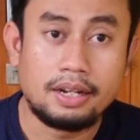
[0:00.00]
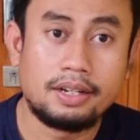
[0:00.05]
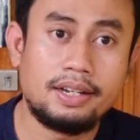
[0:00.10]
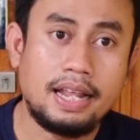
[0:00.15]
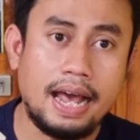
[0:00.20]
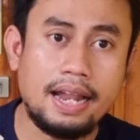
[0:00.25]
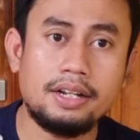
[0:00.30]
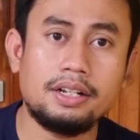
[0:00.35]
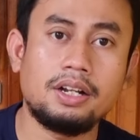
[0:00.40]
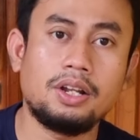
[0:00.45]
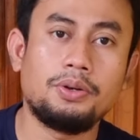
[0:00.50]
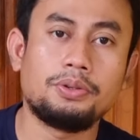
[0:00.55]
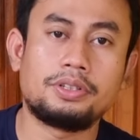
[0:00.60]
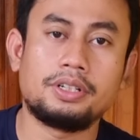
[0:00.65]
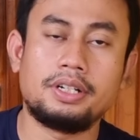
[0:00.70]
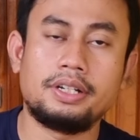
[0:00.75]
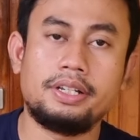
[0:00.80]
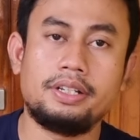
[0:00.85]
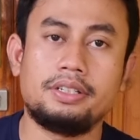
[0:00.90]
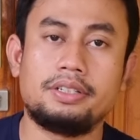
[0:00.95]
Dan glow
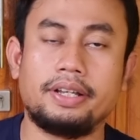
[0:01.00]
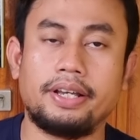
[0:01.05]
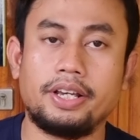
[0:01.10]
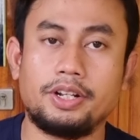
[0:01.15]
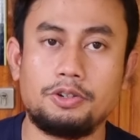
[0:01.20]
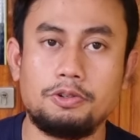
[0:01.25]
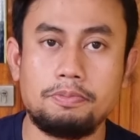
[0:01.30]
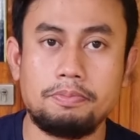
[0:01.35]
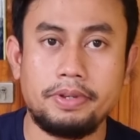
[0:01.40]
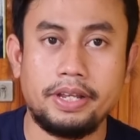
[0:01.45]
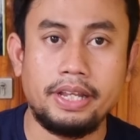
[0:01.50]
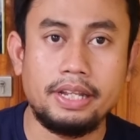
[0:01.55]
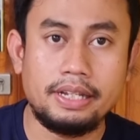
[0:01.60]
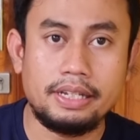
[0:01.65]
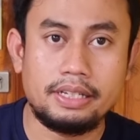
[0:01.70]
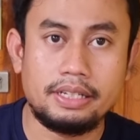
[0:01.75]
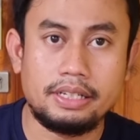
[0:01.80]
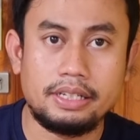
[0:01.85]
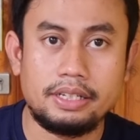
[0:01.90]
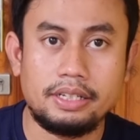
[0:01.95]
turning serum
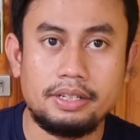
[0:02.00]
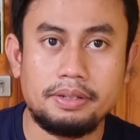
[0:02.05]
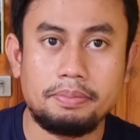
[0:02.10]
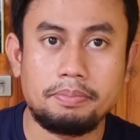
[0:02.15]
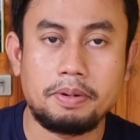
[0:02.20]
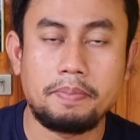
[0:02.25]
ini